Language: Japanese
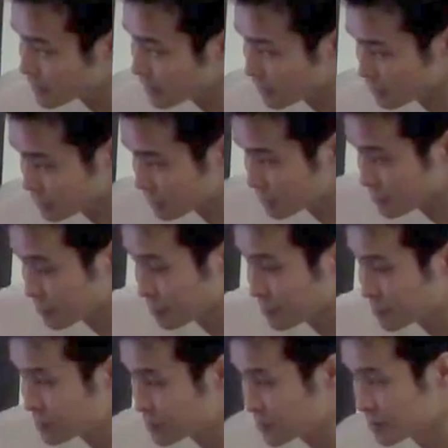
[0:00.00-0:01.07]
約そ
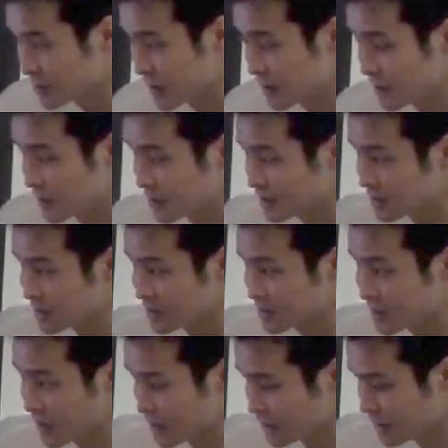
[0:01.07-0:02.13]
の
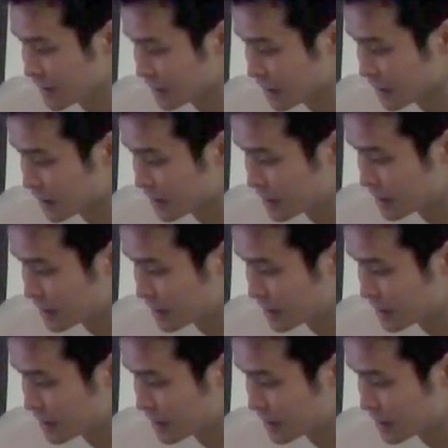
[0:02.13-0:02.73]
13.7